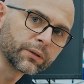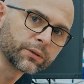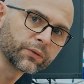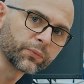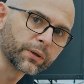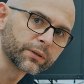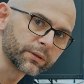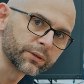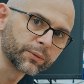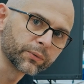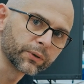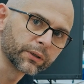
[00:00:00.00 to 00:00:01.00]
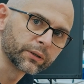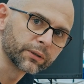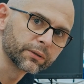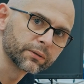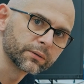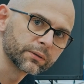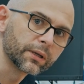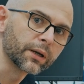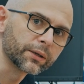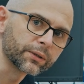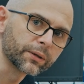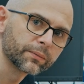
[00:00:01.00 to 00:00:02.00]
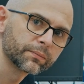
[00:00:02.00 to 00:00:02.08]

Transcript: tydzień w pracy i idziemy do chaty. Na razie.